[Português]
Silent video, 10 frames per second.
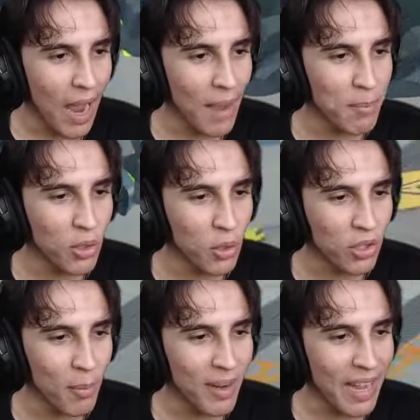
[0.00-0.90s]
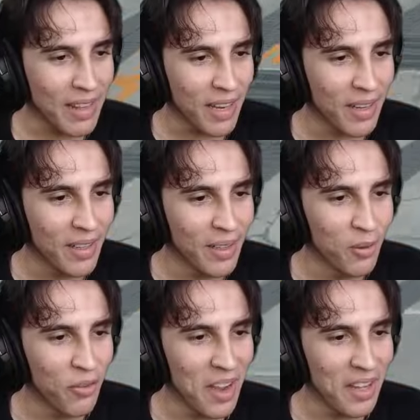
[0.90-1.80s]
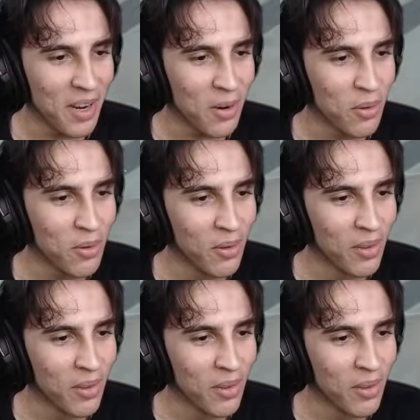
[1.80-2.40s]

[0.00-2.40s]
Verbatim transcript: Ai, meu Deus, isso é brincadeira. Não vê não.